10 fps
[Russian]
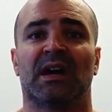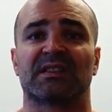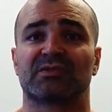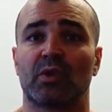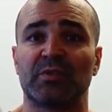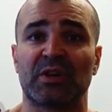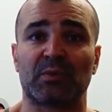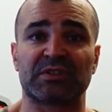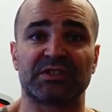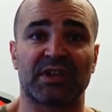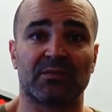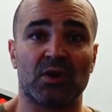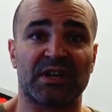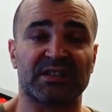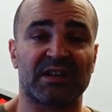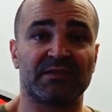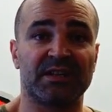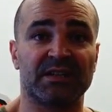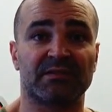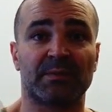особенно после того, когда
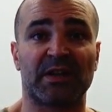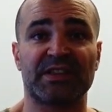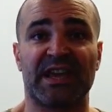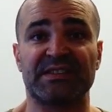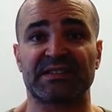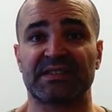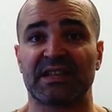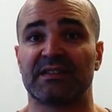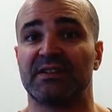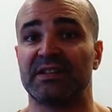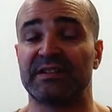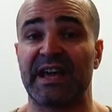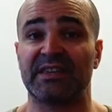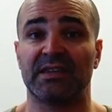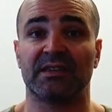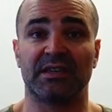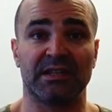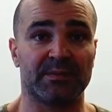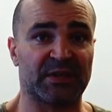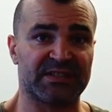вы выполняете становые тяги
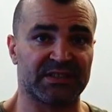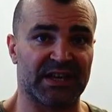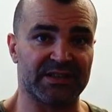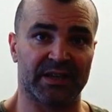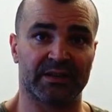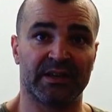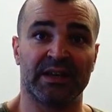или приседания.